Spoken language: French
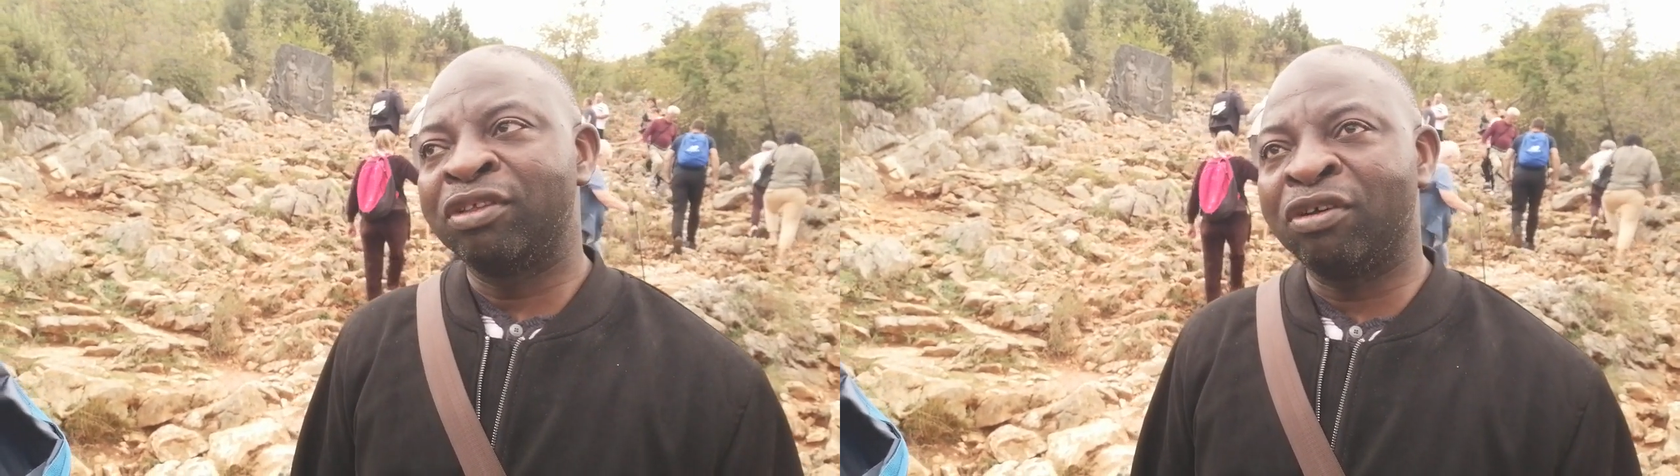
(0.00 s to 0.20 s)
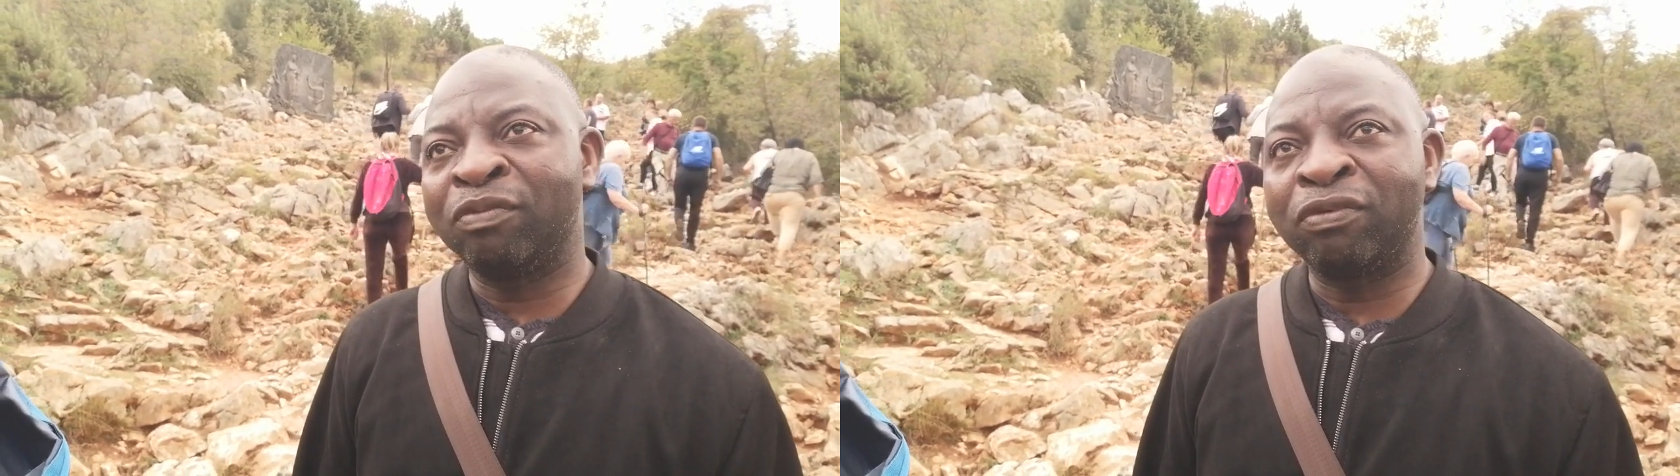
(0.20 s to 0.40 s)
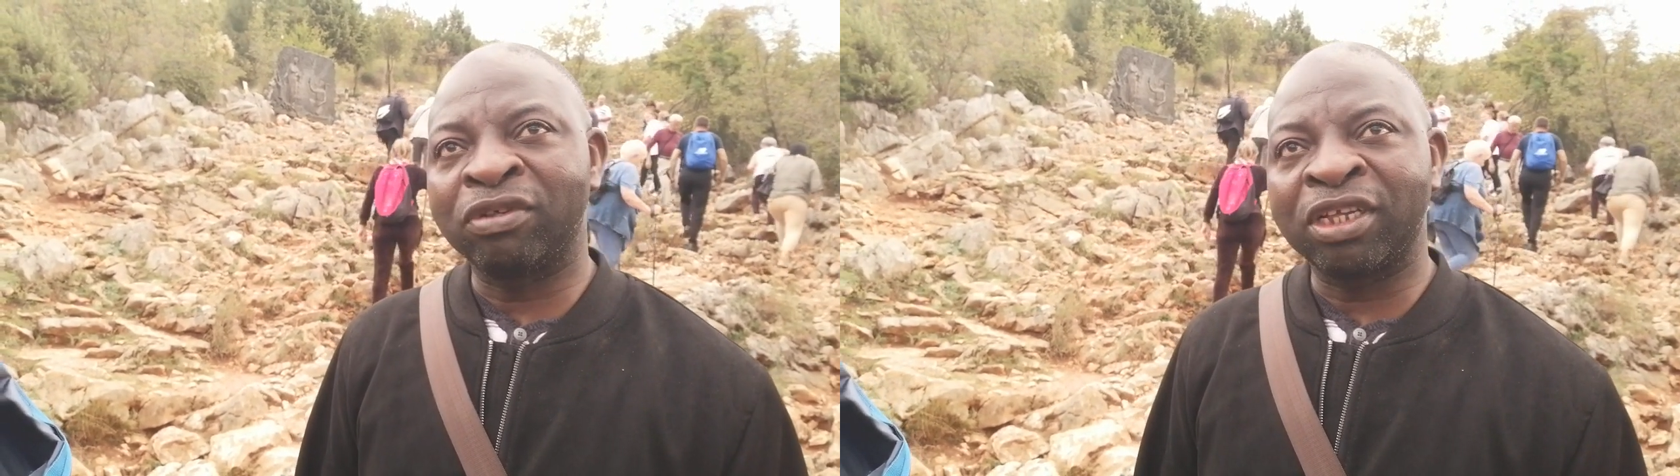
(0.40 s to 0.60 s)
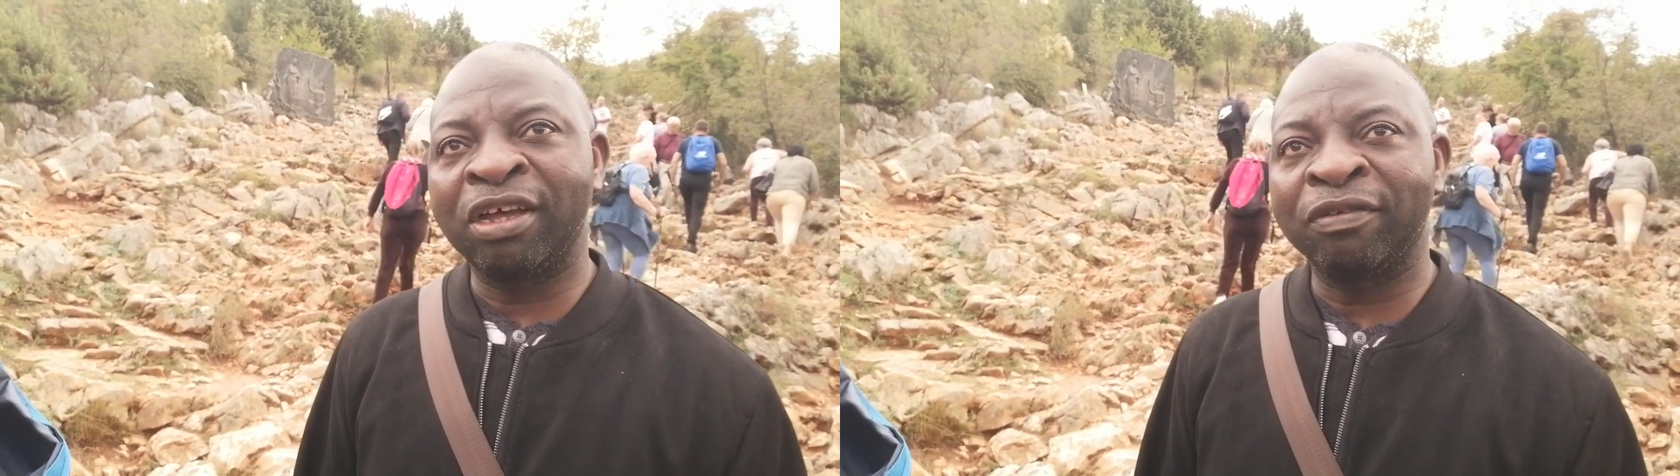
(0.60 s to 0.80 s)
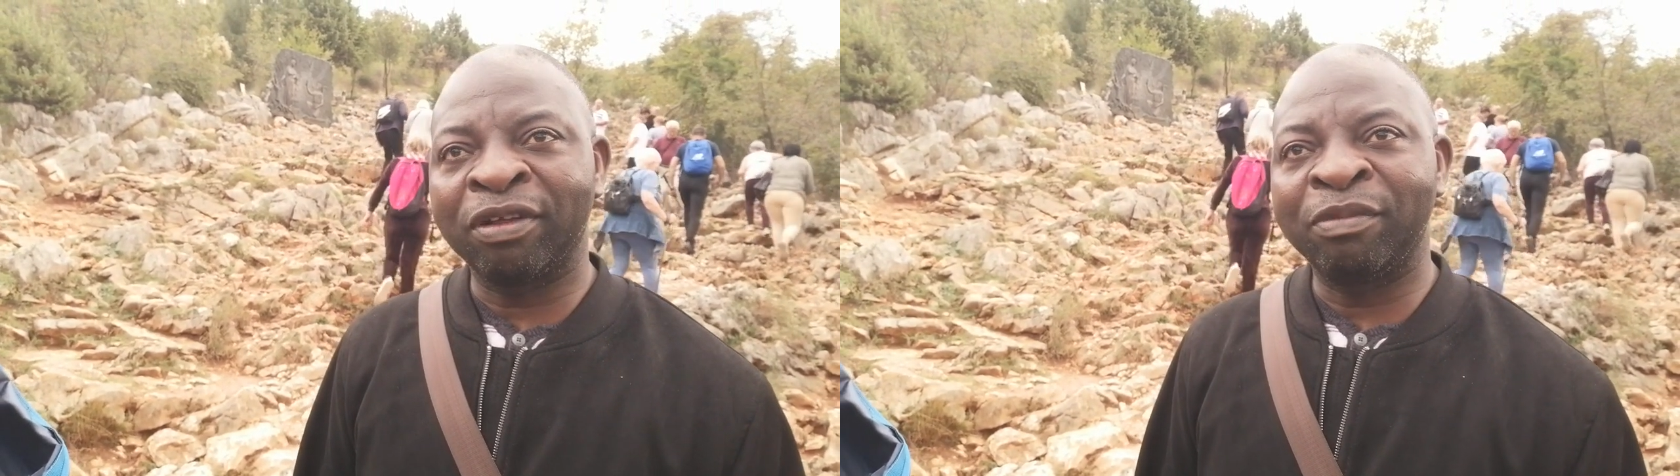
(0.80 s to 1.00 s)
Donc pour
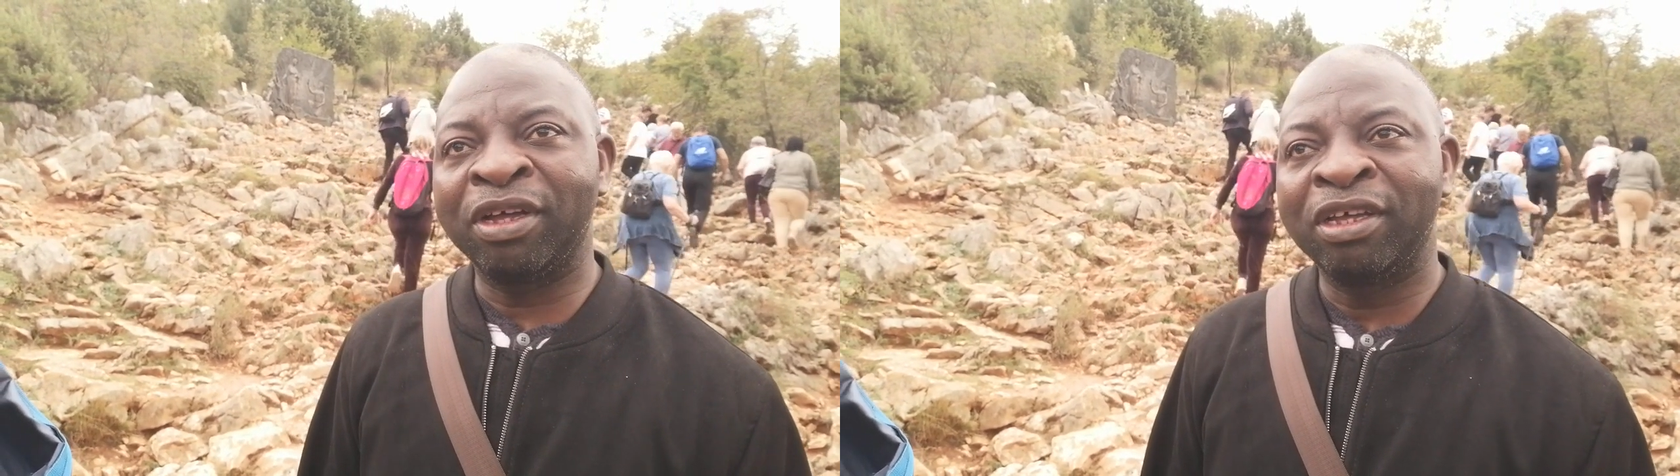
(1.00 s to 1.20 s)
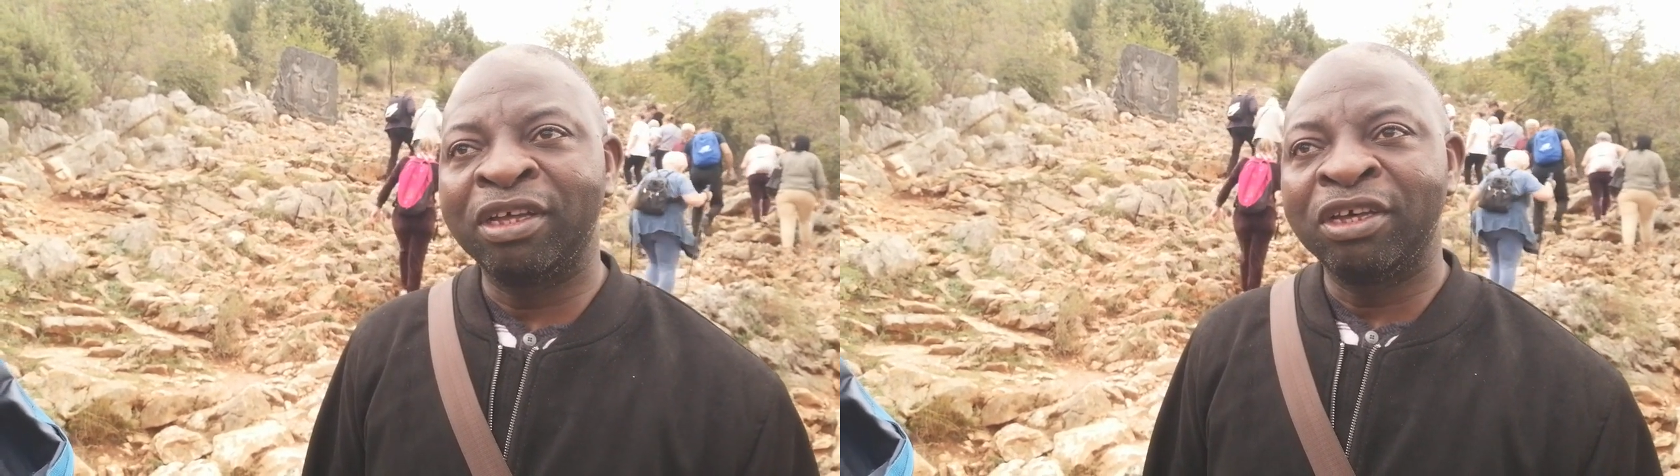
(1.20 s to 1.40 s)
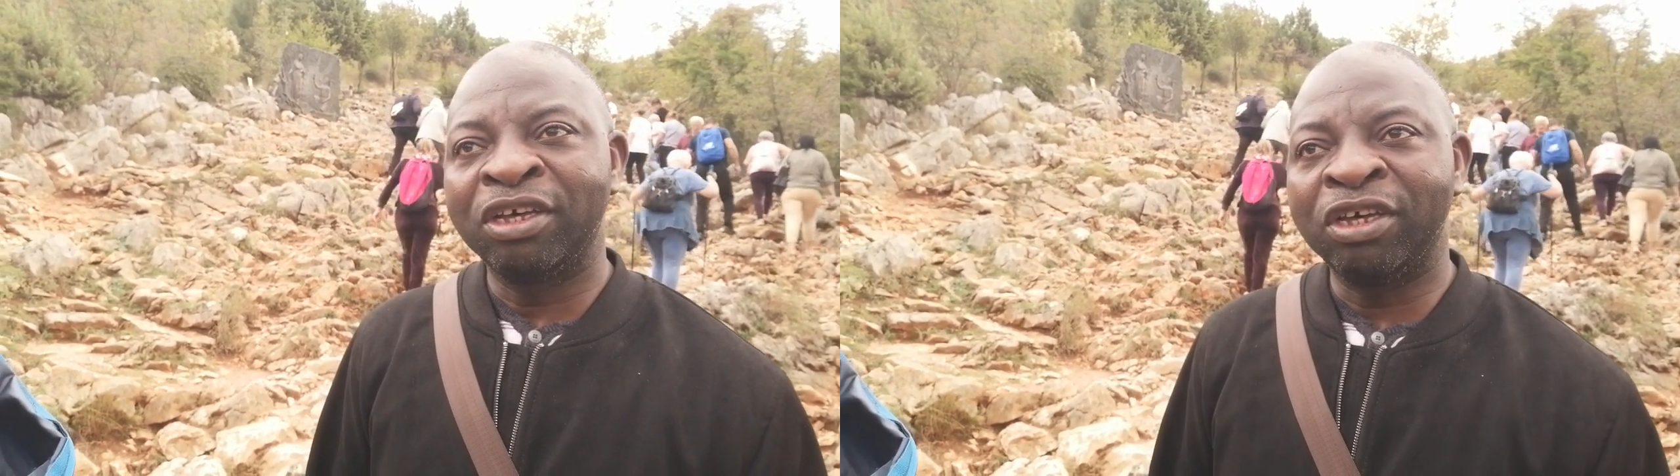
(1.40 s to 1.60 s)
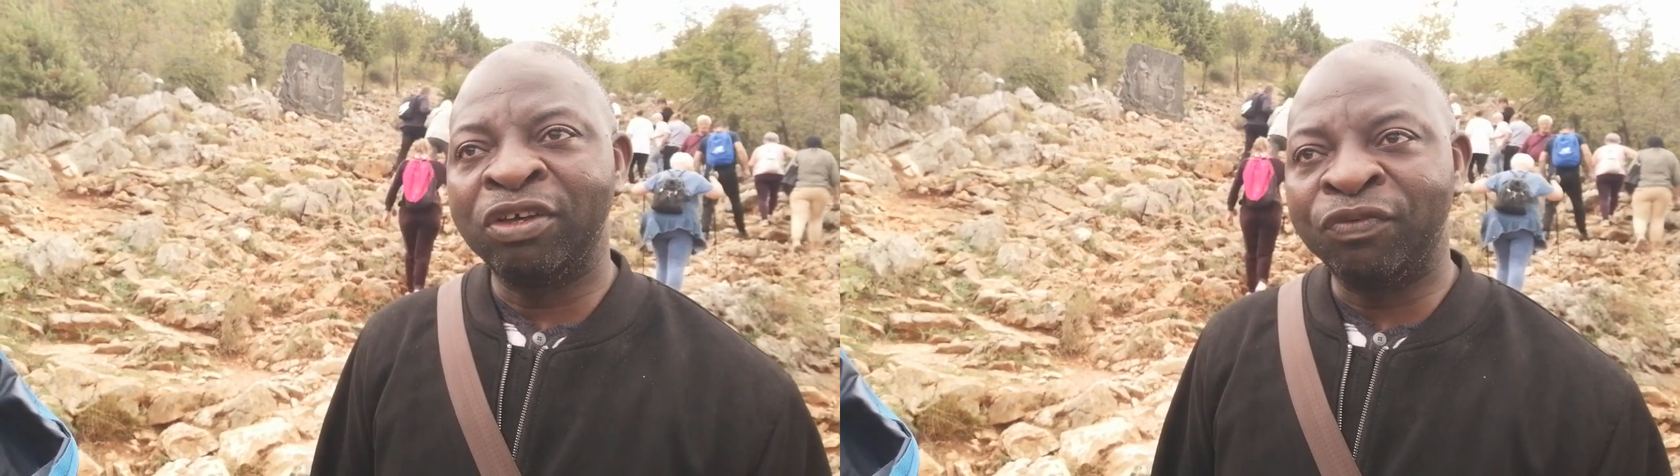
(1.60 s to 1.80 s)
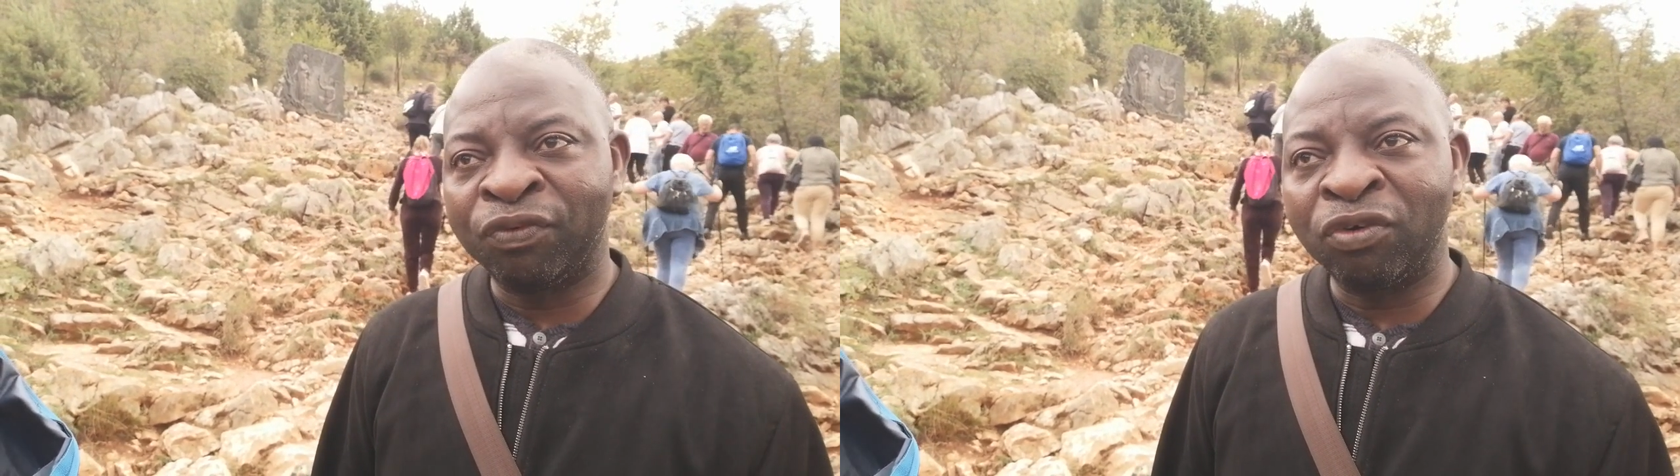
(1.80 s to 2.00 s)
ça, vraiment, il